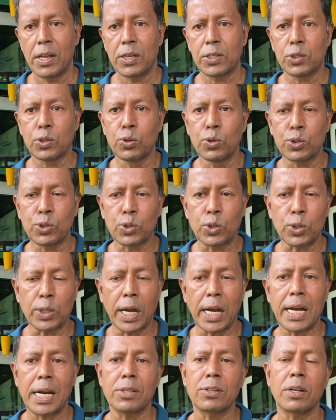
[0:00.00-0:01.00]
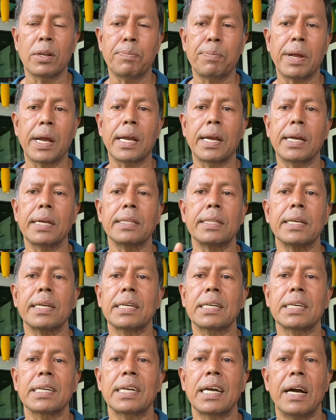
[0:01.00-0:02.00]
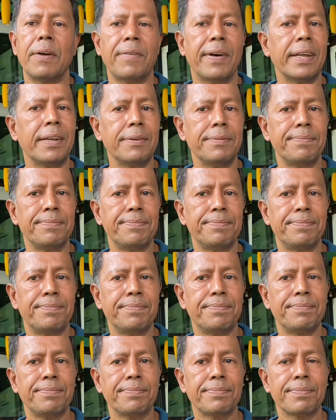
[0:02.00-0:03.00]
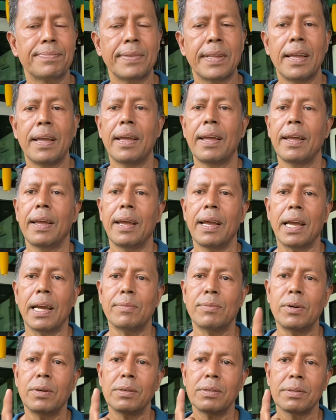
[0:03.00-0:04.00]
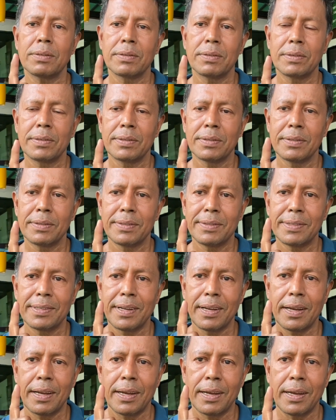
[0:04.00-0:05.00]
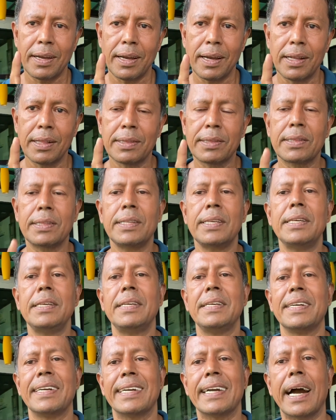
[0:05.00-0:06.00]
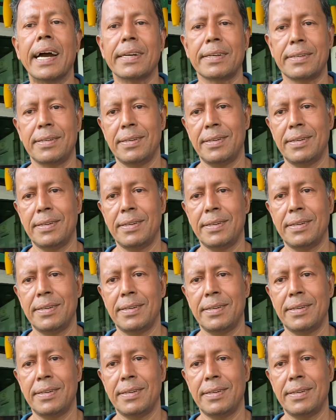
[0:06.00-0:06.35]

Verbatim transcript: সুস্থ থাকার জন্য প্রাকৃতিক খাবার এবং হেলথি গাট